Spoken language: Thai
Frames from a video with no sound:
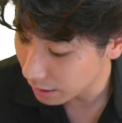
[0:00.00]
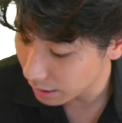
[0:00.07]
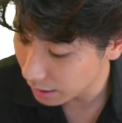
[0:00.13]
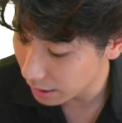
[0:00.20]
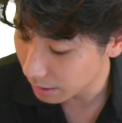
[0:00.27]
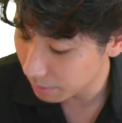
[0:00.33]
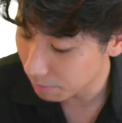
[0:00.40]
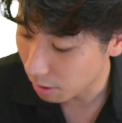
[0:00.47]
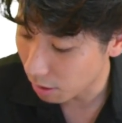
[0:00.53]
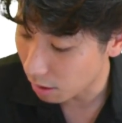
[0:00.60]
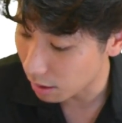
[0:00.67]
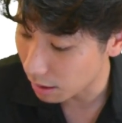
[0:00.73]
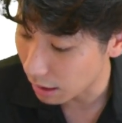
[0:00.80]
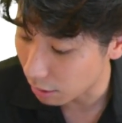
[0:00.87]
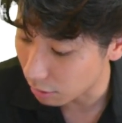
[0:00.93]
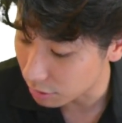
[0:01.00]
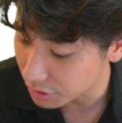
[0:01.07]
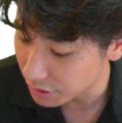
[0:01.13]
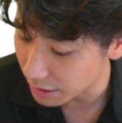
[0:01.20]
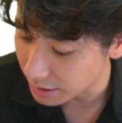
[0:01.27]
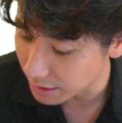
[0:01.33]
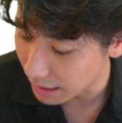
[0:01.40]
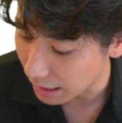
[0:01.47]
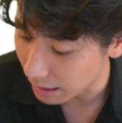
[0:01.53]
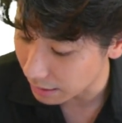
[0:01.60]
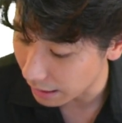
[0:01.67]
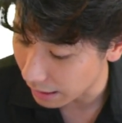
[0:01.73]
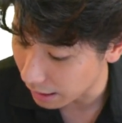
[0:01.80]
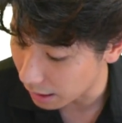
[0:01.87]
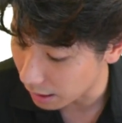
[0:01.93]
ในที่นี้พอเราเสร็จ
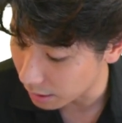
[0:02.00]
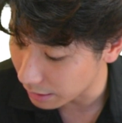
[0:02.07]
จาก